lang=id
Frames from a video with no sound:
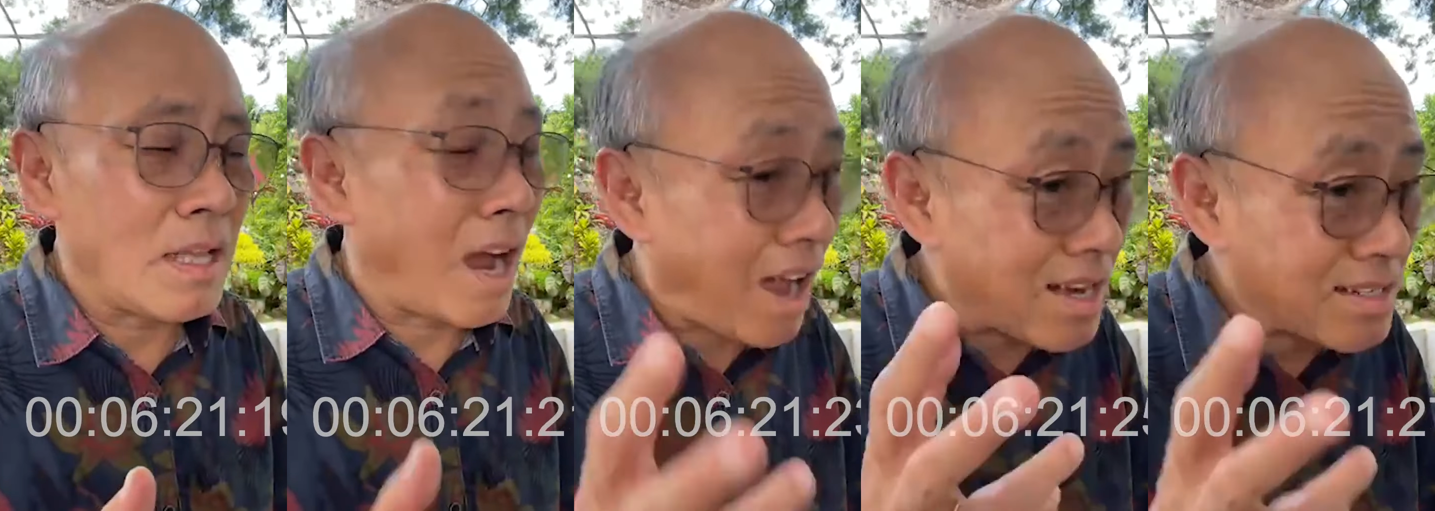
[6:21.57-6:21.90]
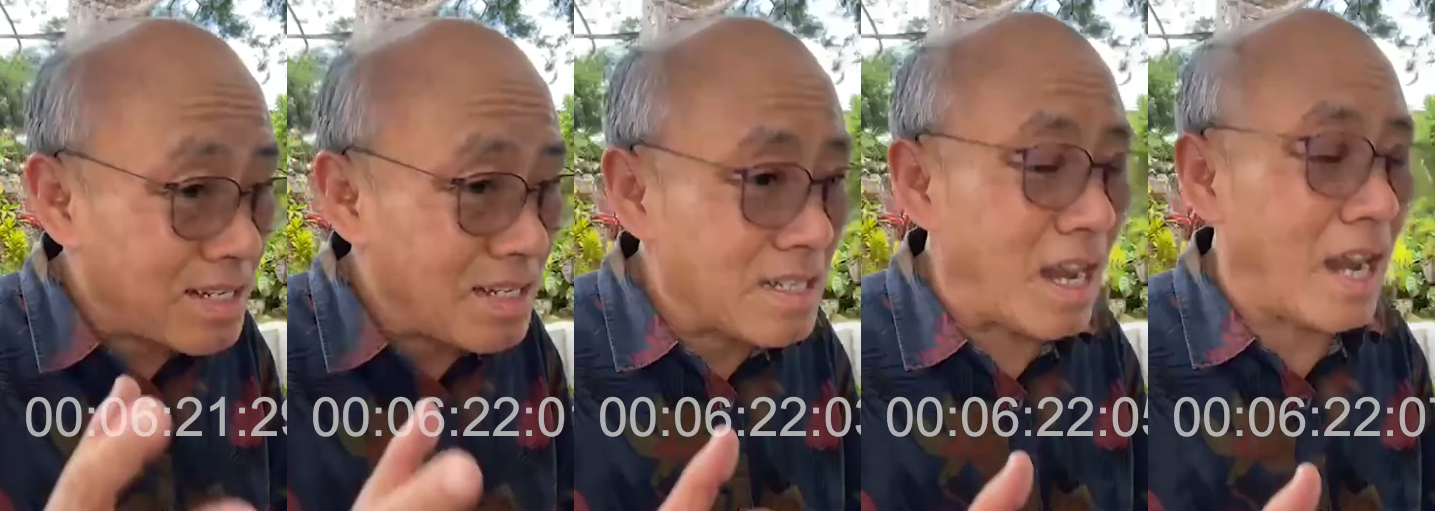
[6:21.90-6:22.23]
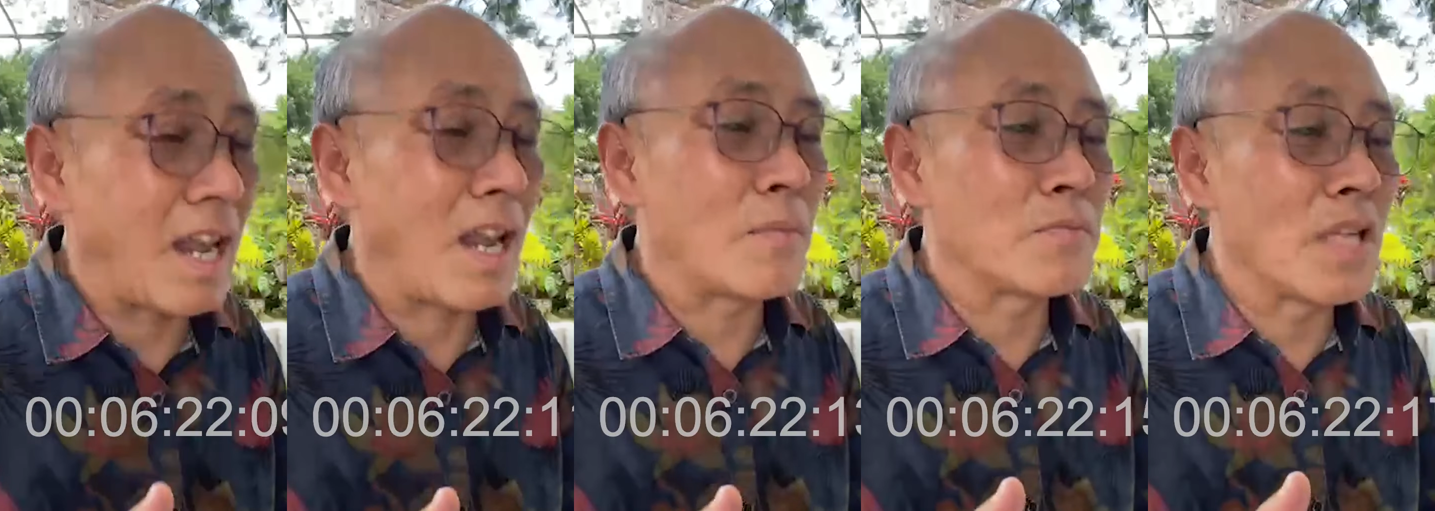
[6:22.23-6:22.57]
yang ada di
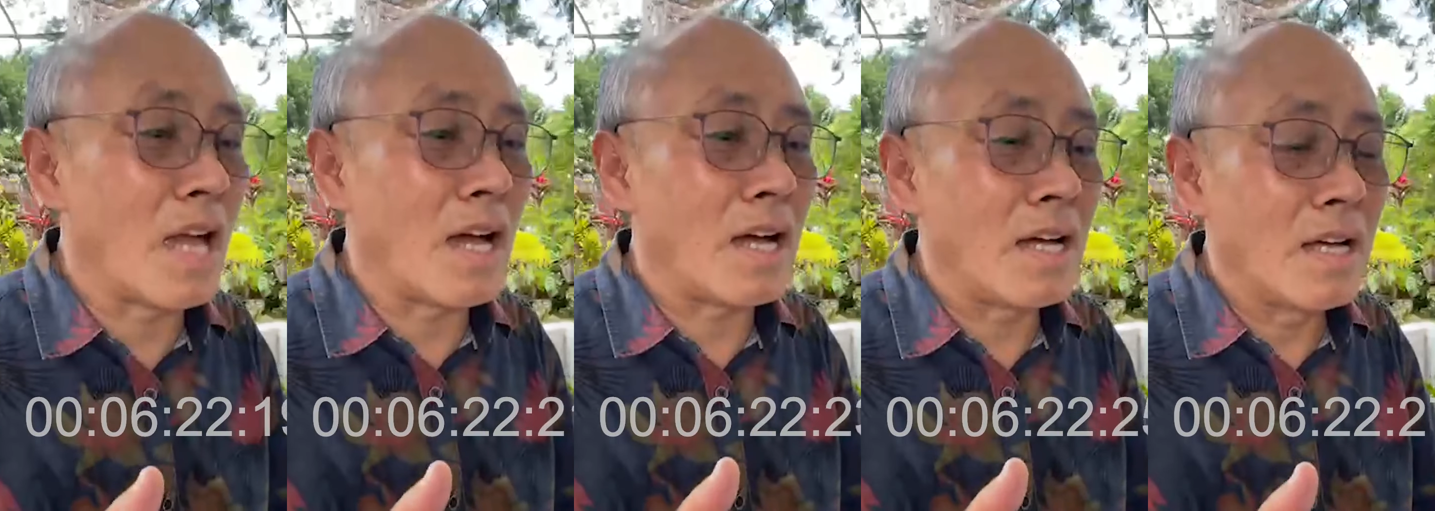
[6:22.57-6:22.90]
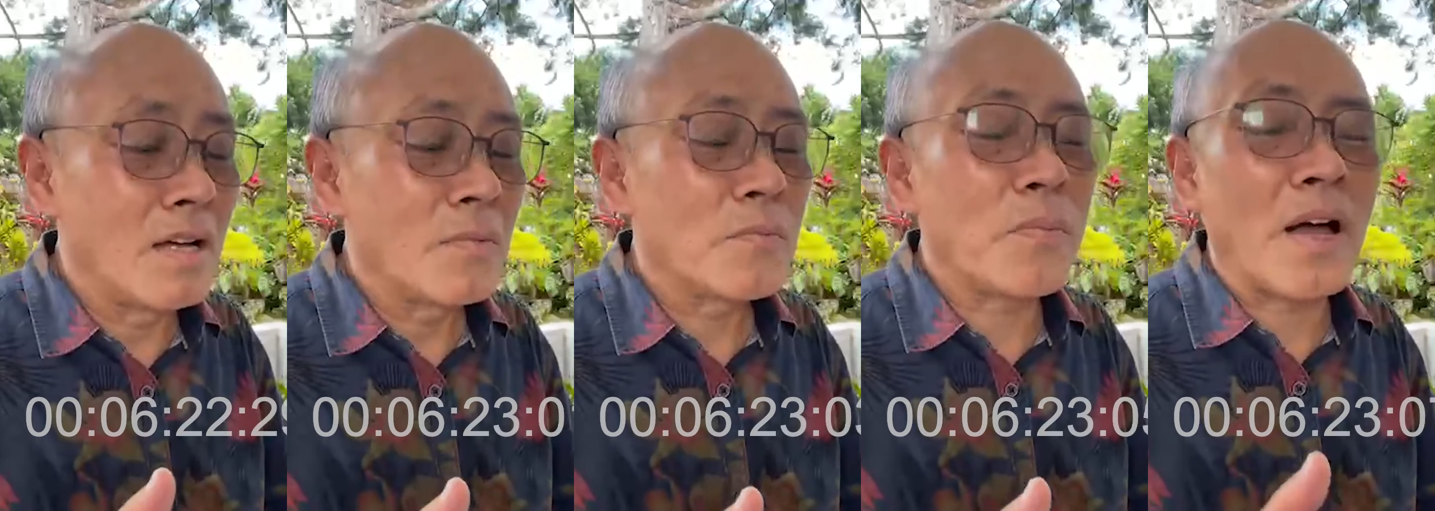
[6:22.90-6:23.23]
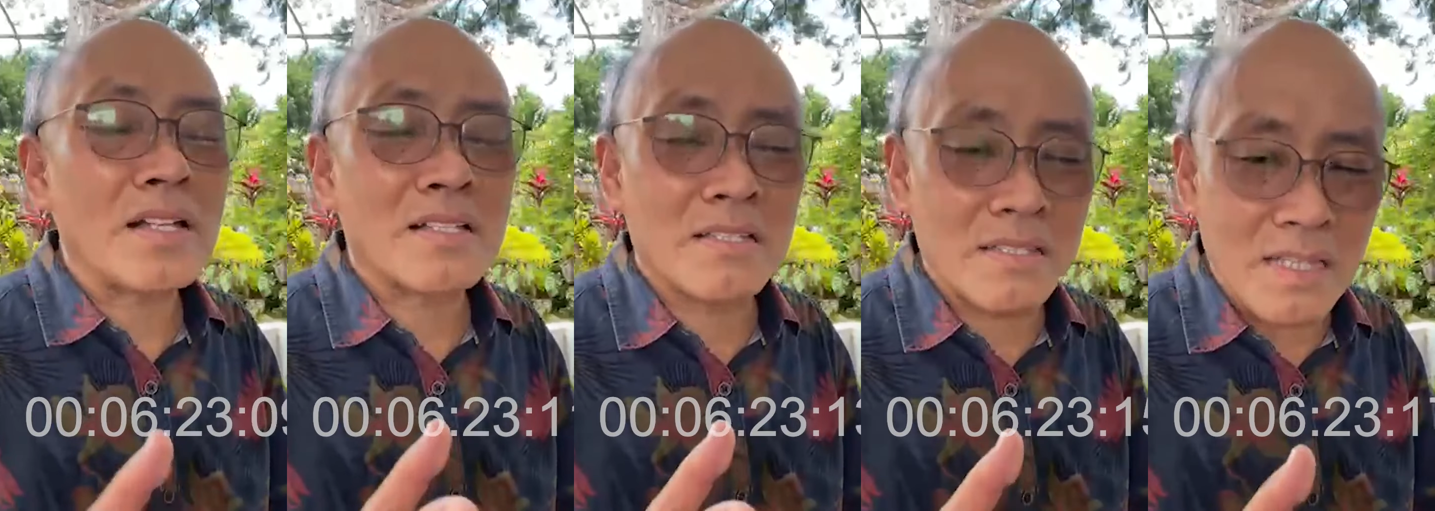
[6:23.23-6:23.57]
dalamnya
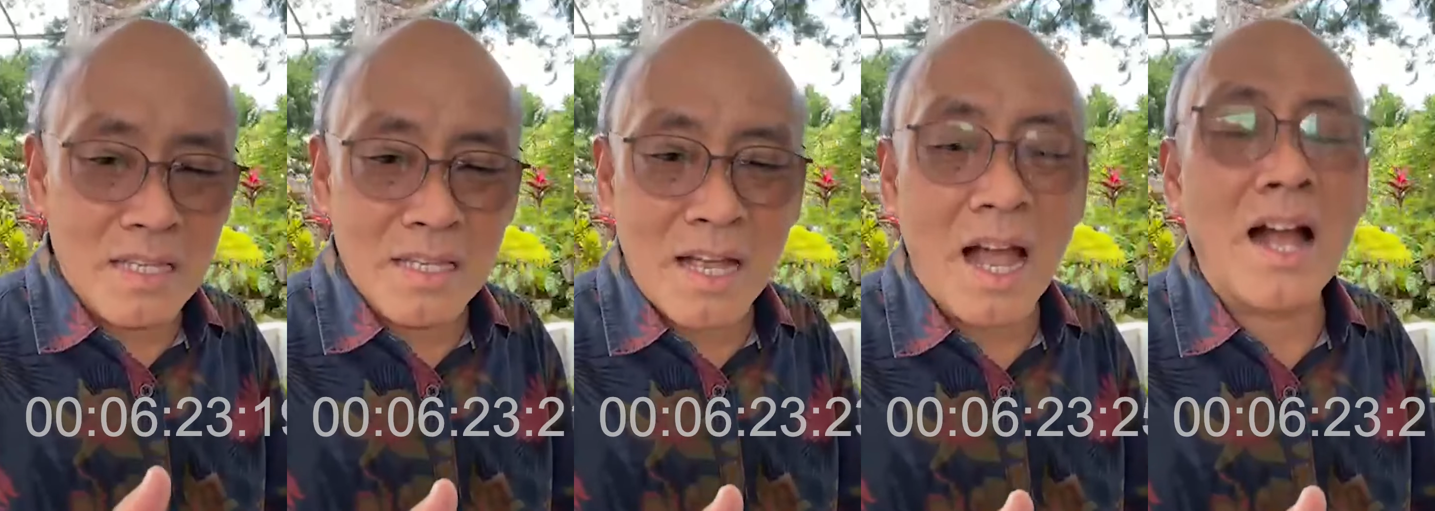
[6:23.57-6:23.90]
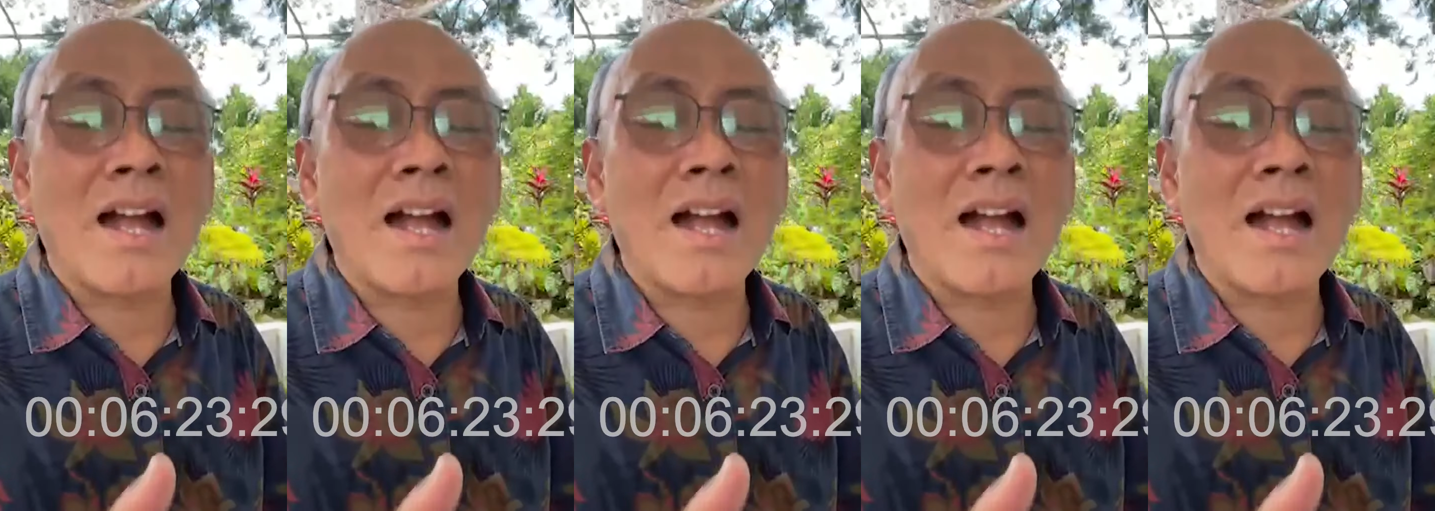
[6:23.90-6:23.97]
pasti